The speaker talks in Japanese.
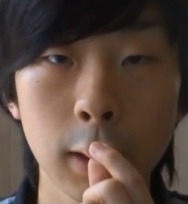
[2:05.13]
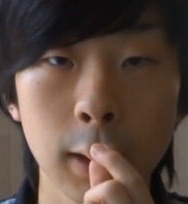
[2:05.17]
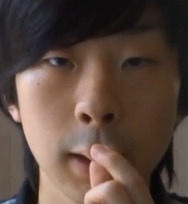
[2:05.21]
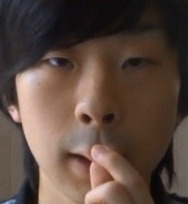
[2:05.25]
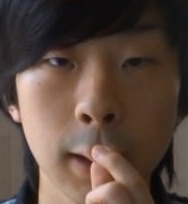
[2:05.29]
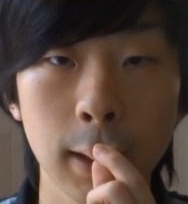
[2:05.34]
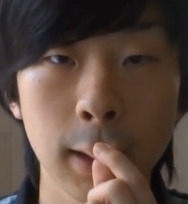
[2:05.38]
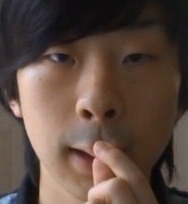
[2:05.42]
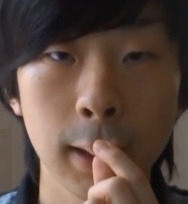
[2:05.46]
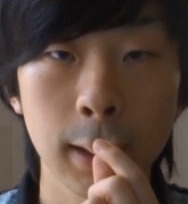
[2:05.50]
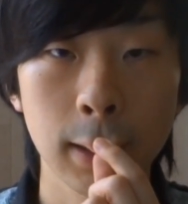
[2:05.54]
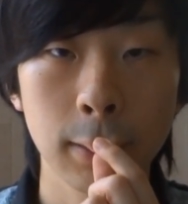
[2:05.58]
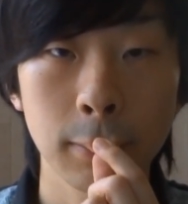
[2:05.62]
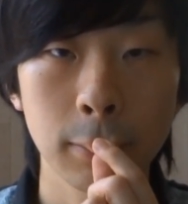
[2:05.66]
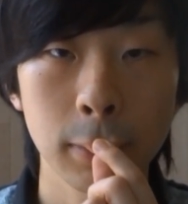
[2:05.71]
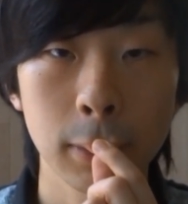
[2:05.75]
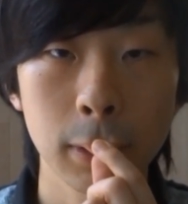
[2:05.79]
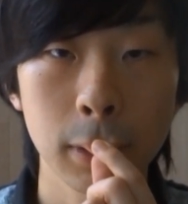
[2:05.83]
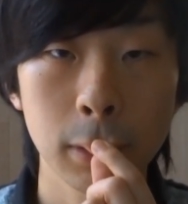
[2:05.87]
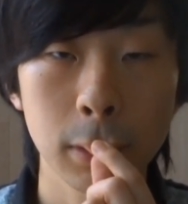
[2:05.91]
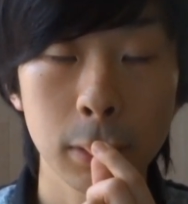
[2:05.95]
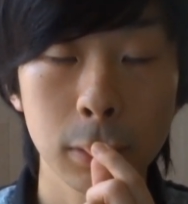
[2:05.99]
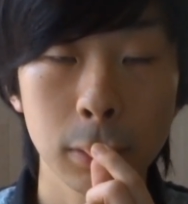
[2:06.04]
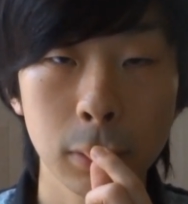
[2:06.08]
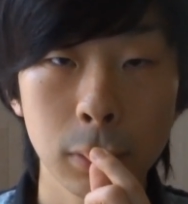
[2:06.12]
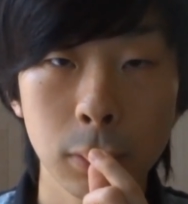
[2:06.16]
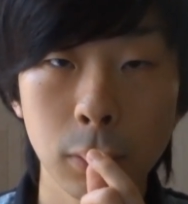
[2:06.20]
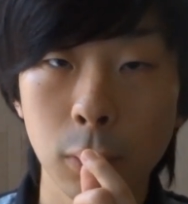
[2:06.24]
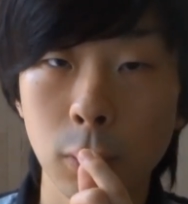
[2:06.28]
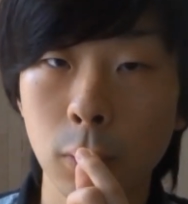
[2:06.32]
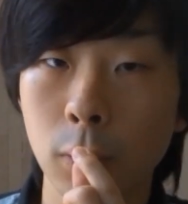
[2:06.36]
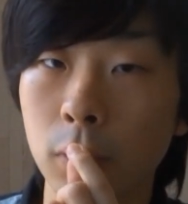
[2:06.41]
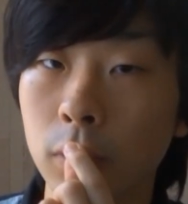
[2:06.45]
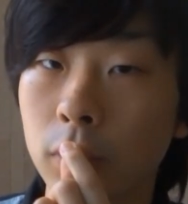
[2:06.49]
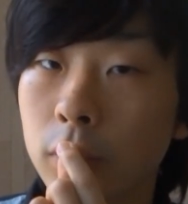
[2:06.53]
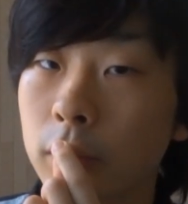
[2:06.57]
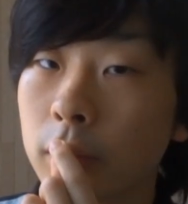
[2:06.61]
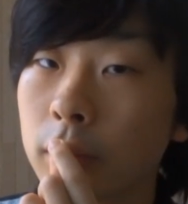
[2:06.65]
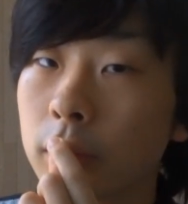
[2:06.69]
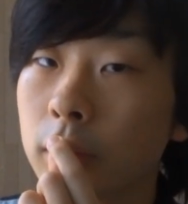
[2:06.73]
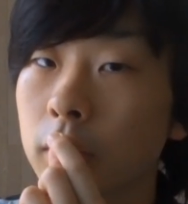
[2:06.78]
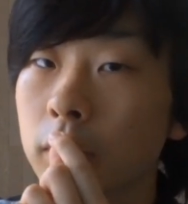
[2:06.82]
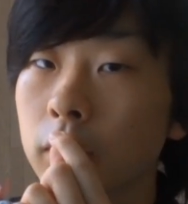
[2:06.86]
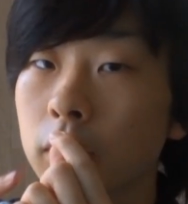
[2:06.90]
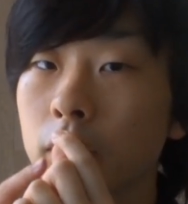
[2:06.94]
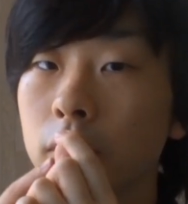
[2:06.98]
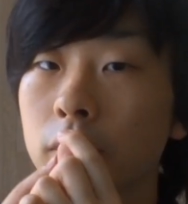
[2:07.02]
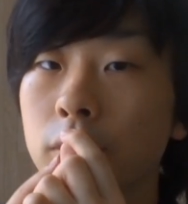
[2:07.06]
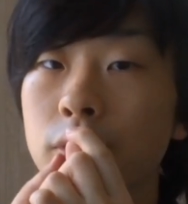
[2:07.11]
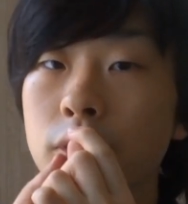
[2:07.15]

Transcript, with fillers: えー、こう、